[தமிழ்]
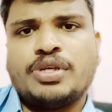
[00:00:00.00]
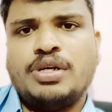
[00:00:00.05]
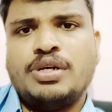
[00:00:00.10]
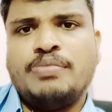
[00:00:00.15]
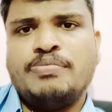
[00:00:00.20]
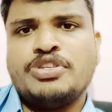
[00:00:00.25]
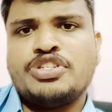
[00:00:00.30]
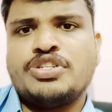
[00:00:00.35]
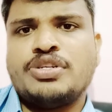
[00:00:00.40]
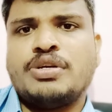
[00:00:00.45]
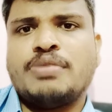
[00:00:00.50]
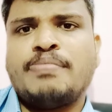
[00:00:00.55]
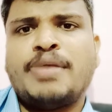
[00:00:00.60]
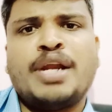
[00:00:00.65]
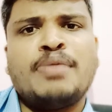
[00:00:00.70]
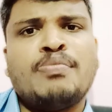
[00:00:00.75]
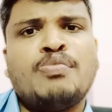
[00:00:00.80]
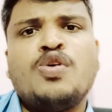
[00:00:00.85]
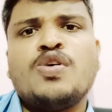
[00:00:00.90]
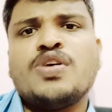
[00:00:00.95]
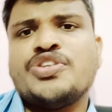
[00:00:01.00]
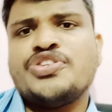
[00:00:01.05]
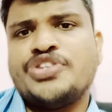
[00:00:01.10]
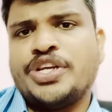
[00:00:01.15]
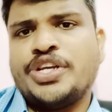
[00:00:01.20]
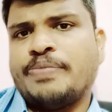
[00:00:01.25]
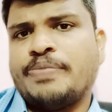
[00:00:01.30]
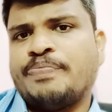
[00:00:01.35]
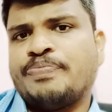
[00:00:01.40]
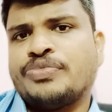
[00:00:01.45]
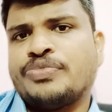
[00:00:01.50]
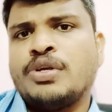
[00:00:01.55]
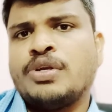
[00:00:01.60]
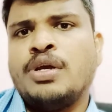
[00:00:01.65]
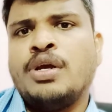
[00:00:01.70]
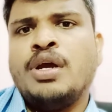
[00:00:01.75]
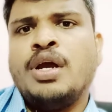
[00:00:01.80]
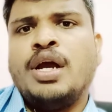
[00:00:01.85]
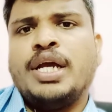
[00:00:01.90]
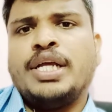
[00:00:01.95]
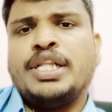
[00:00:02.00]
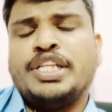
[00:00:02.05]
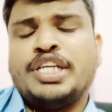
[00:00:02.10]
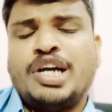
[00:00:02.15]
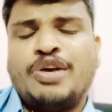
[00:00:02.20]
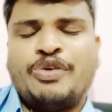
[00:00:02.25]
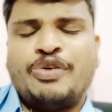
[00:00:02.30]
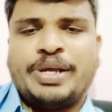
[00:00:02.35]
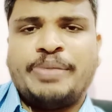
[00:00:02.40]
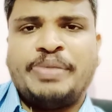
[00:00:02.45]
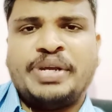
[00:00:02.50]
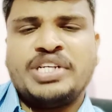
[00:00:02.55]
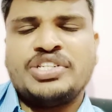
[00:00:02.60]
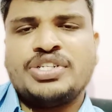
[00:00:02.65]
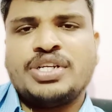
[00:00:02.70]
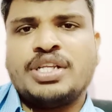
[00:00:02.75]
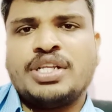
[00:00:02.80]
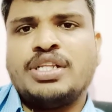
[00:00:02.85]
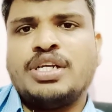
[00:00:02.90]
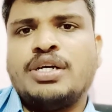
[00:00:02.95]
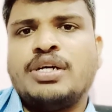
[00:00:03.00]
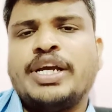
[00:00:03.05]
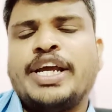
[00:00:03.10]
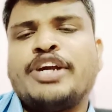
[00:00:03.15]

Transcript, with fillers: மிஸ்டர் uh, மன்மோகன் சிங் இந்தியாவுடைய மிக சிறந்த